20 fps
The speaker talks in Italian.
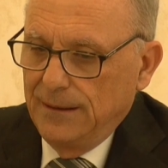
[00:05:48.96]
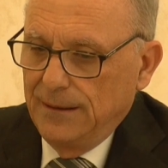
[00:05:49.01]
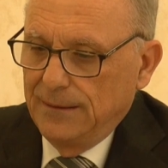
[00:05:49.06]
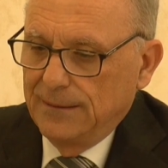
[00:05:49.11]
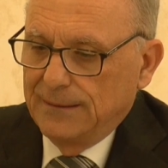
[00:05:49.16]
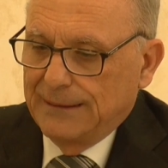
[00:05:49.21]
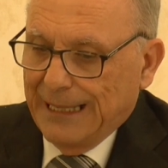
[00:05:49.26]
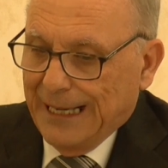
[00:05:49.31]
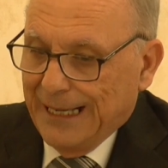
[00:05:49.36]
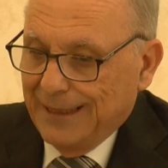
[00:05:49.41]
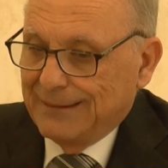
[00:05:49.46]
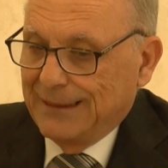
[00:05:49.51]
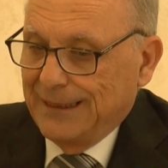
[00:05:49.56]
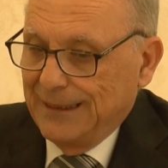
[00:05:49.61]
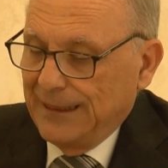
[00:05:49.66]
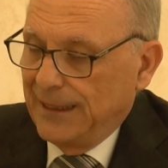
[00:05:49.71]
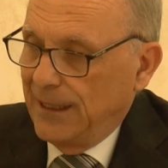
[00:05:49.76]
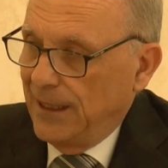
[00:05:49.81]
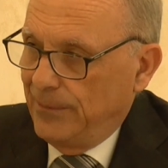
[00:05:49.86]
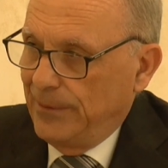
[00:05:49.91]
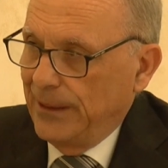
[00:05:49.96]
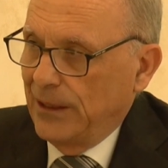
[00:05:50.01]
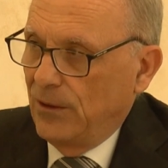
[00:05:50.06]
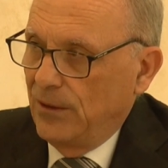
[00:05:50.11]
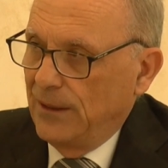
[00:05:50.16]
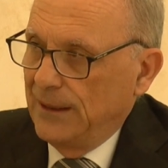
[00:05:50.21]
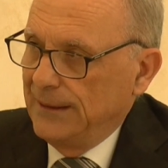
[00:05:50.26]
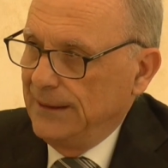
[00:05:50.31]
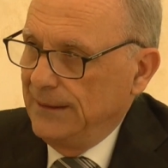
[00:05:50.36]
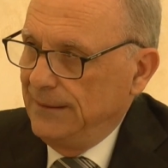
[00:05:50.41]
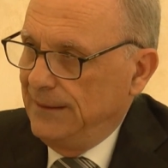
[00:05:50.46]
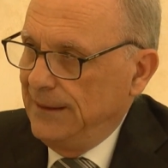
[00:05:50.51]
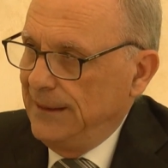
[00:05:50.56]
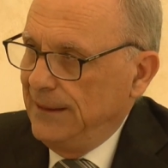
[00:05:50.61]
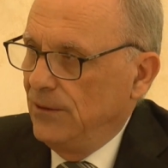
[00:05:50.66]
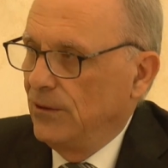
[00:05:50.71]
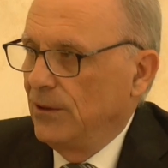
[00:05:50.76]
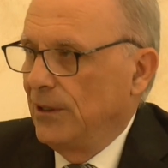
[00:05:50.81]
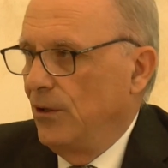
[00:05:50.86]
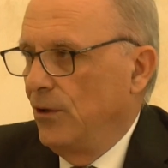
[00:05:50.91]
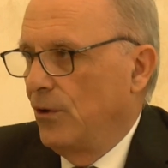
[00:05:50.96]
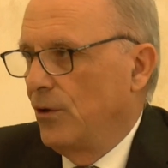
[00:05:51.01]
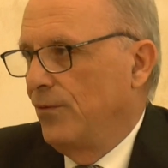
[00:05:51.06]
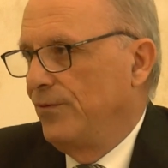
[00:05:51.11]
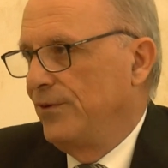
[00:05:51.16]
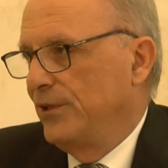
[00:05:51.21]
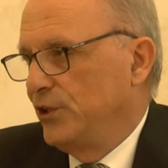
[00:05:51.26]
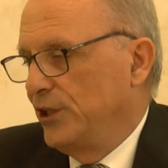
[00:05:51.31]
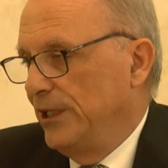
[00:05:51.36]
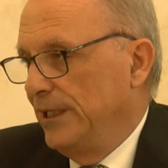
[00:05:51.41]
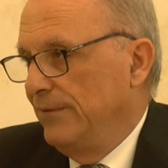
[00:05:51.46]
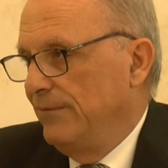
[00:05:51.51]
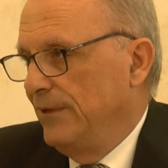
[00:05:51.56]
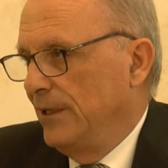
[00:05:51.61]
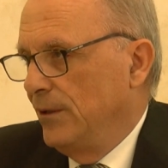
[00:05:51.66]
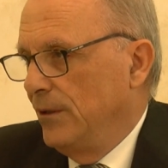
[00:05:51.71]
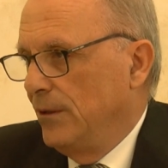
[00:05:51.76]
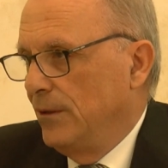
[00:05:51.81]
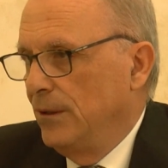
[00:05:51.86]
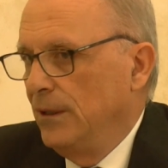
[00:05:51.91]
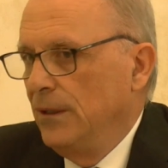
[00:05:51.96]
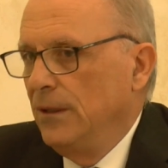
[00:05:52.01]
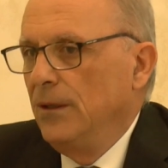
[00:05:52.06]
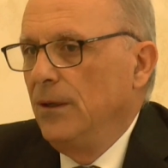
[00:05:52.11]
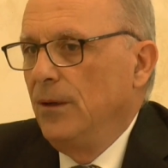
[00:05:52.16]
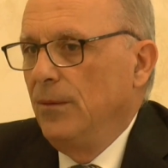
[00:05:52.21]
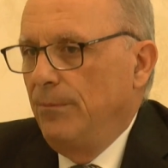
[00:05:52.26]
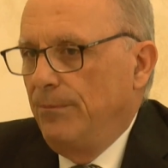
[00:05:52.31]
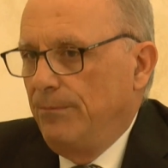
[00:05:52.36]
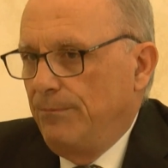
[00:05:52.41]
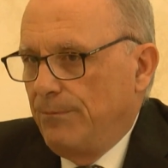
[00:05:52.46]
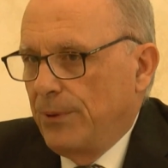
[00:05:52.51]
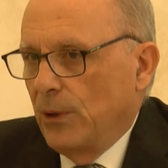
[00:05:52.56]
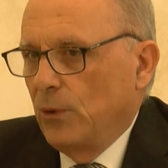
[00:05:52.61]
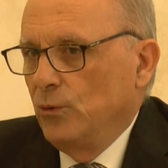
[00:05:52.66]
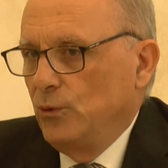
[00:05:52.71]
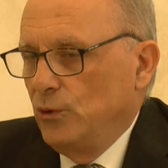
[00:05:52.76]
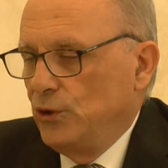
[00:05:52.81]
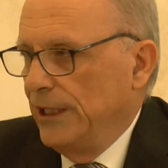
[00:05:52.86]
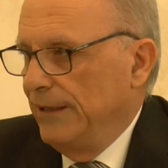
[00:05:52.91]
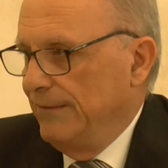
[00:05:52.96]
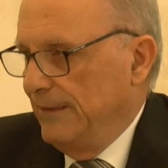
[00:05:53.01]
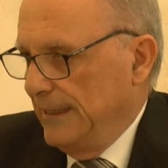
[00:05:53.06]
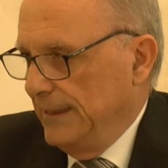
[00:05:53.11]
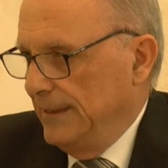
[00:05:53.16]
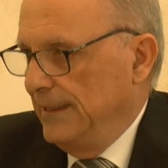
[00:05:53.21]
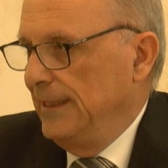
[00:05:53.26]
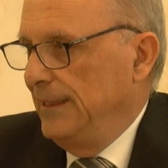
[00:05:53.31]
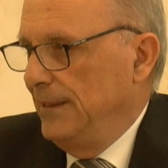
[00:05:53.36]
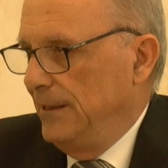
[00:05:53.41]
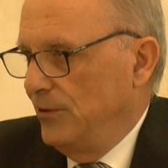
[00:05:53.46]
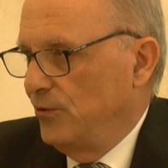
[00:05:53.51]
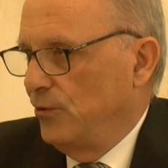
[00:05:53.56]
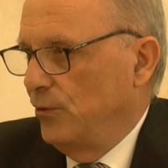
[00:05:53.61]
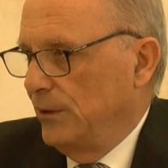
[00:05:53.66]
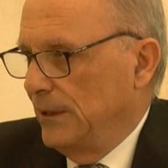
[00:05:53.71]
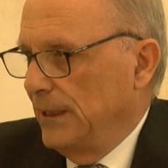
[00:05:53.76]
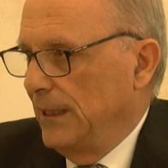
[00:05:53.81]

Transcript: eh, tratta dalla parola di Dio che loro facevano produceva dei risultati. Dei